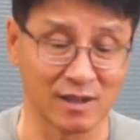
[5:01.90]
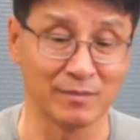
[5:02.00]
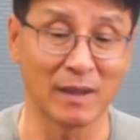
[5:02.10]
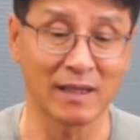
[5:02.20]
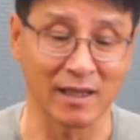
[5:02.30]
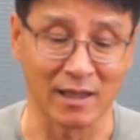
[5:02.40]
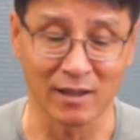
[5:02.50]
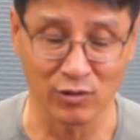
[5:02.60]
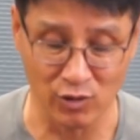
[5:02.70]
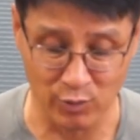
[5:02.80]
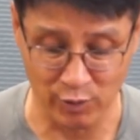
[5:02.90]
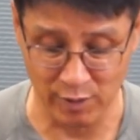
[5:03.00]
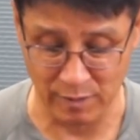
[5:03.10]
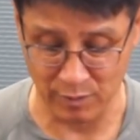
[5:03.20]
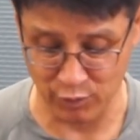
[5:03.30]
심박계 이쪽
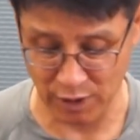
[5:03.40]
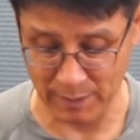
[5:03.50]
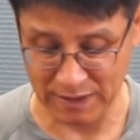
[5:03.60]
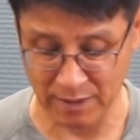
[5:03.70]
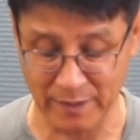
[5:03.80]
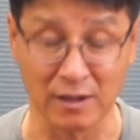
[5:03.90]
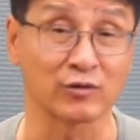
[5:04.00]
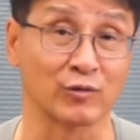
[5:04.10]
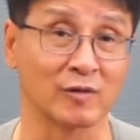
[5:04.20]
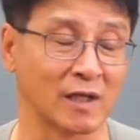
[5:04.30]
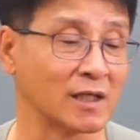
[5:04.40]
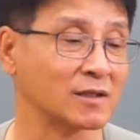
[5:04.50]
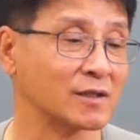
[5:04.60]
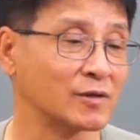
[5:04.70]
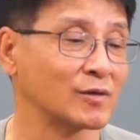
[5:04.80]
보시면 불이 바짝바짝 들어온게
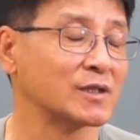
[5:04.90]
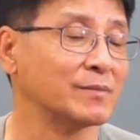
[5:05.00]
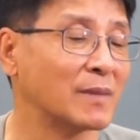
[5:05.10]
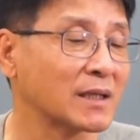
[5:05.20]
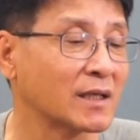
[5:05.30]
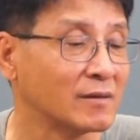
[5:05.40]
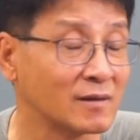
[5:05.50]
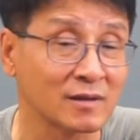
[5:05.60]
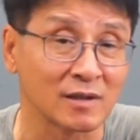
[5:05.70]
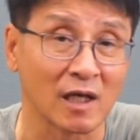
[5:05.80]
있거든요. 심박계요. 그